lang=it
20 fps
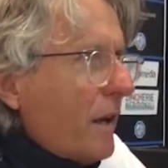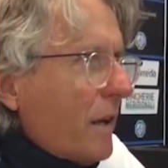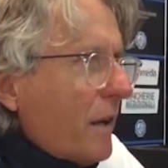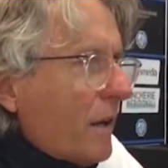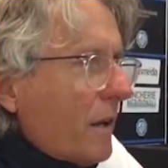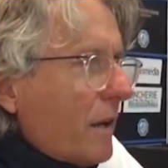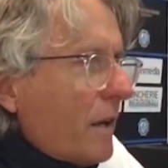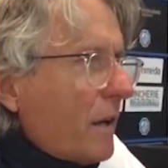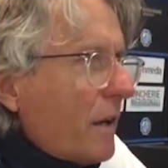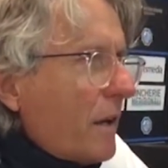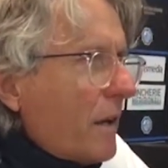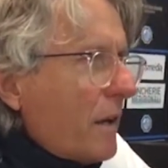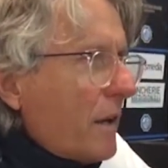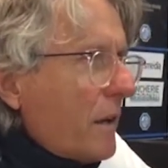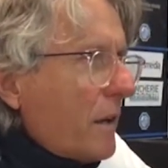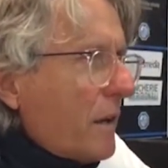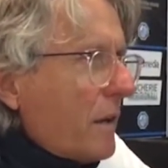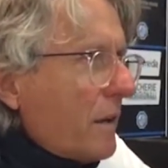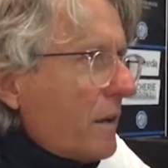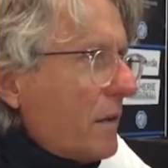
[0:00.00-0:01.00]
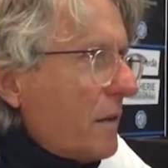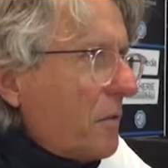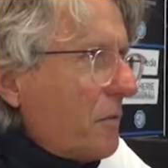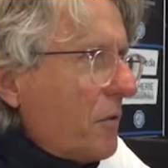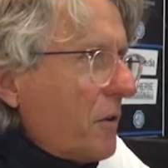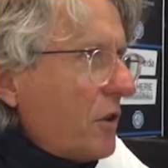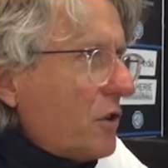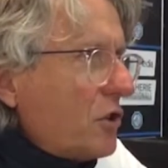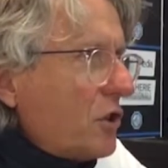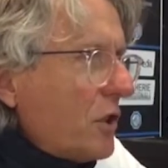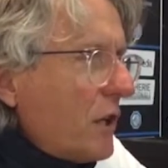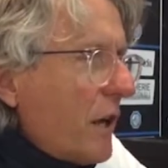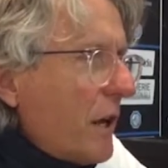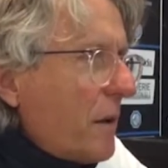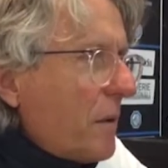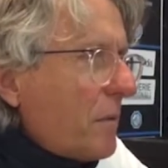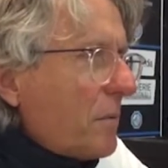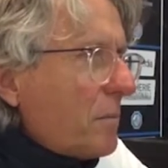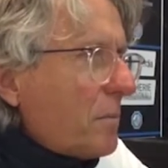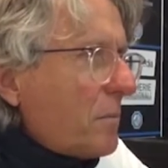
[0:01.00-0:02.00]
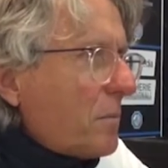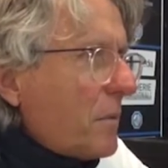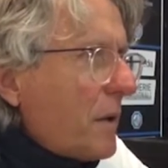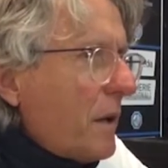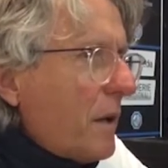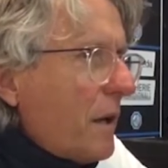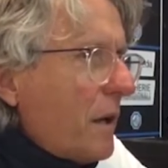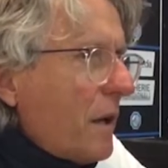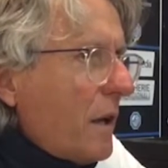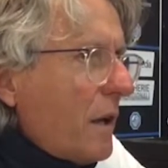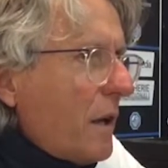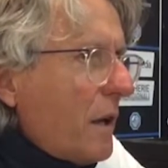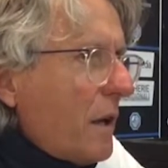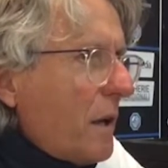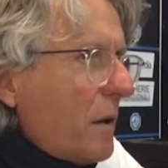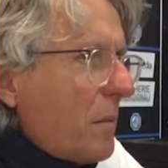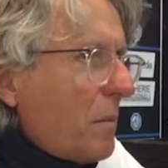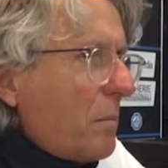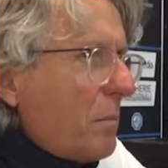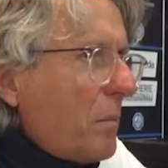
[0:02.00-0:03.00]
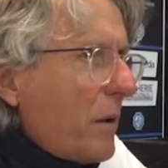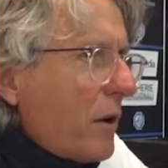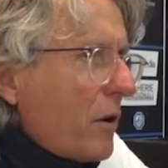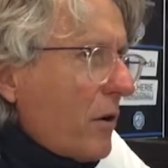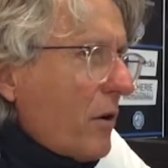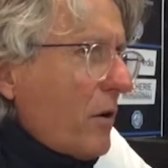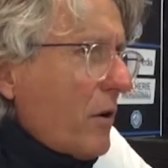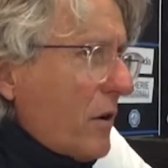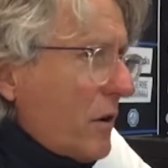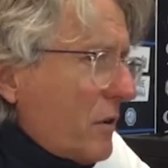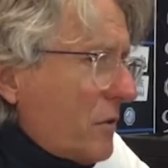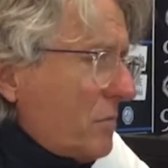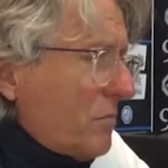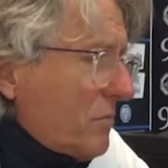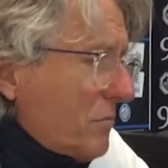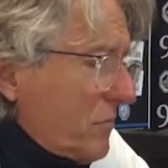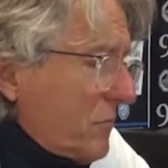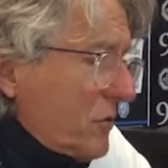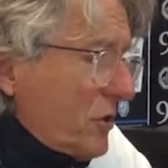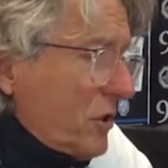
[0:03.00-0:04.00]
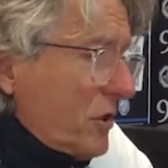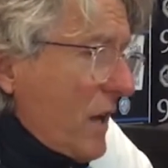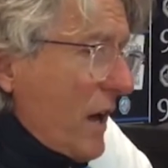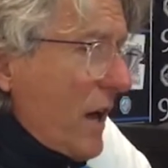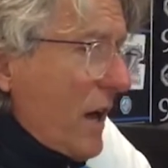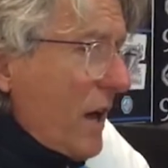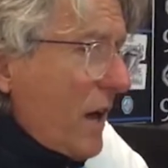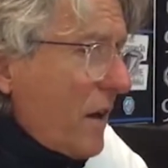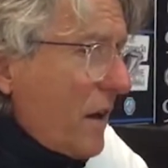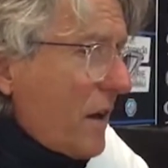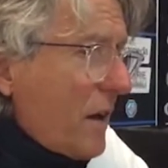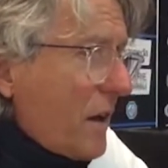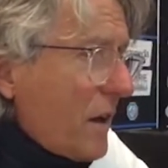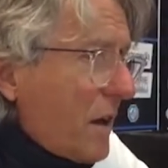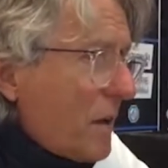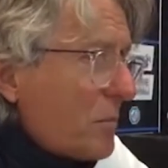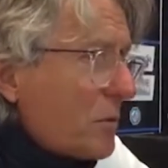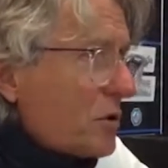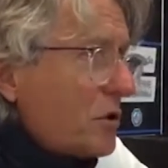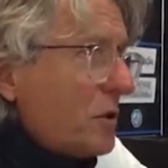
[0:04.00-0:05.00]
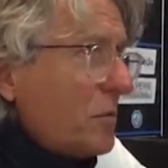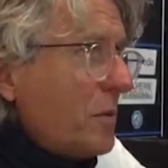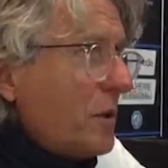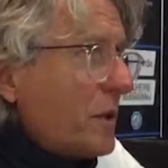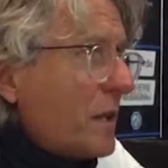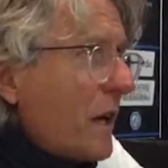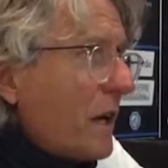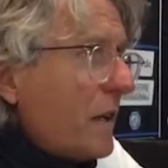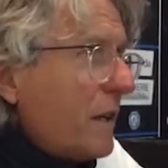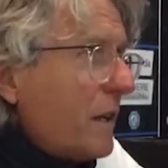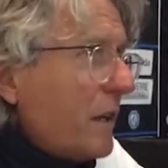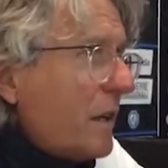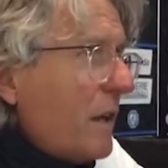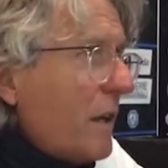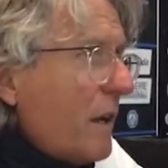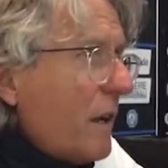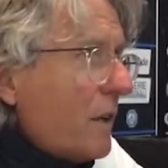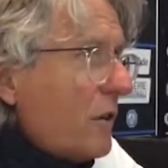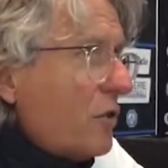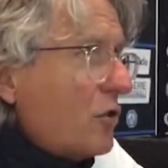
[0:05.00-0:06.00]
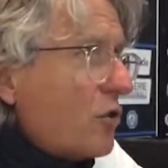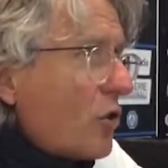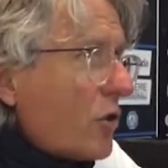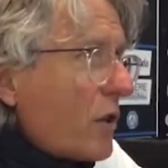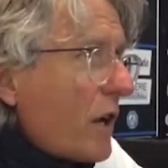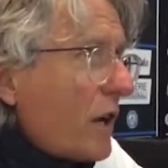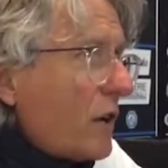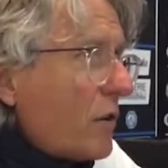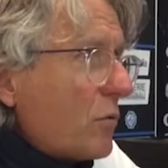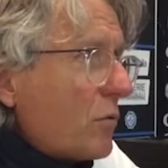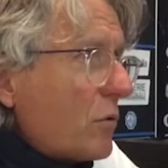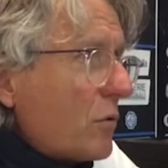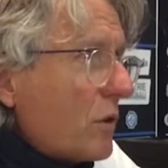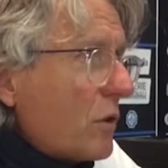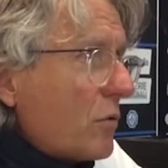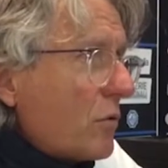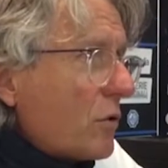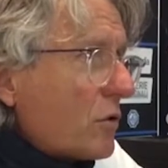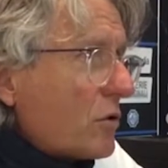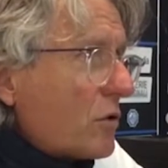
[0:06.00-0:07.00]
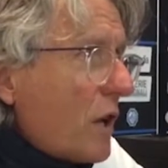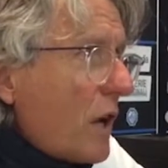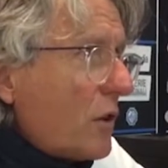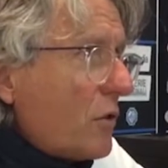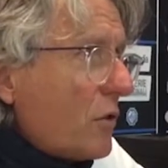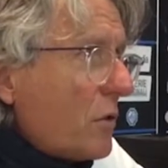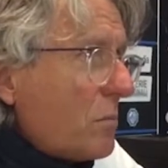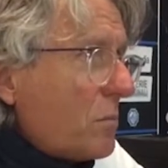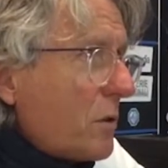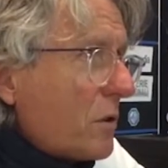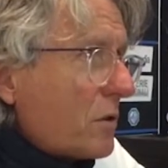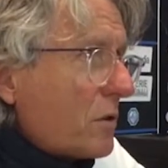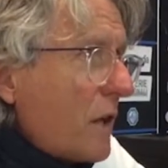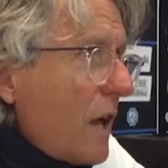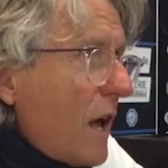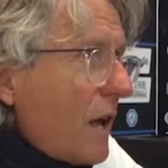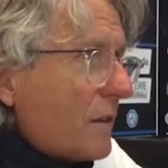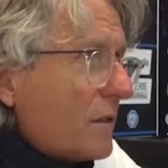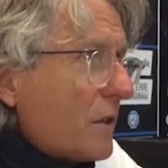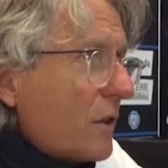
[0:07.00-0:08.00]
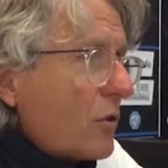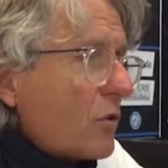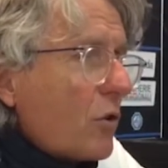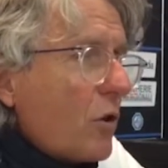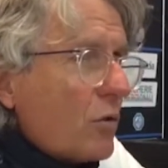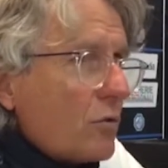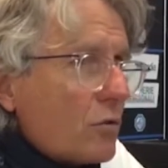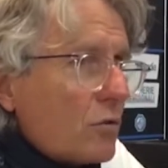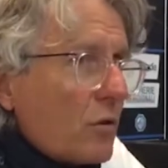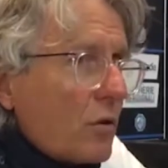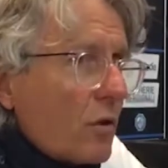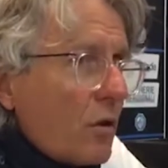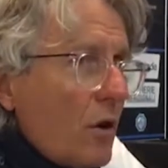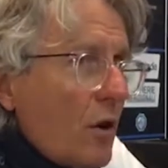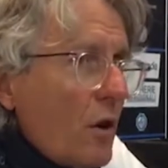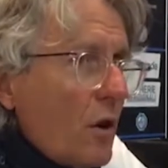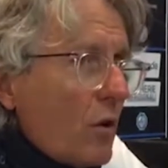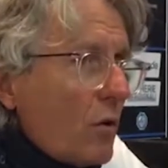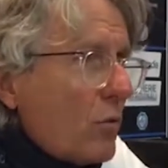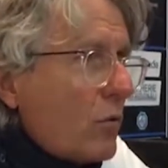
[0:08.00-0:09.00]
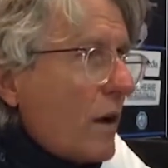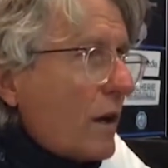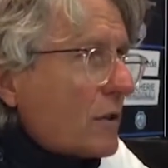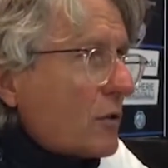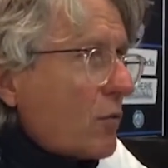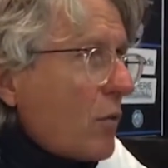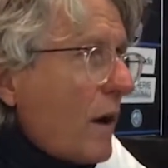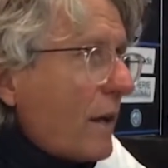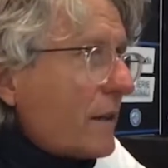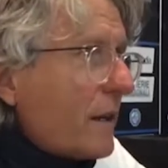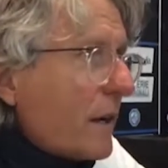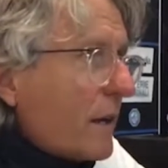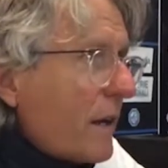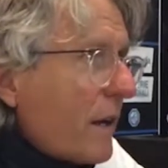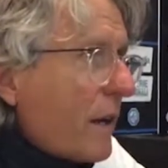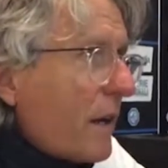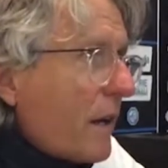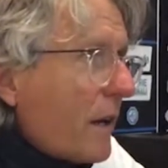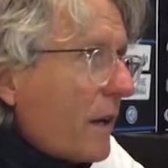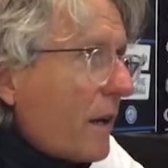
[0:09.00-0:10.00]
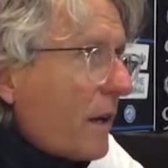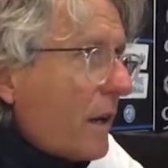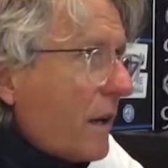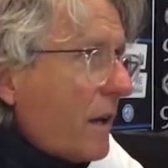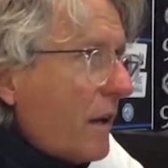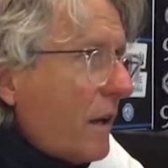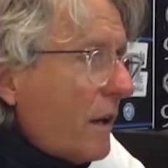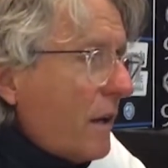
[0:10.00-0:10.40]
eh, difficile, eh, però ci dà la possibilità di, di giocare in, un, in, uno stadio importante contro una squadra che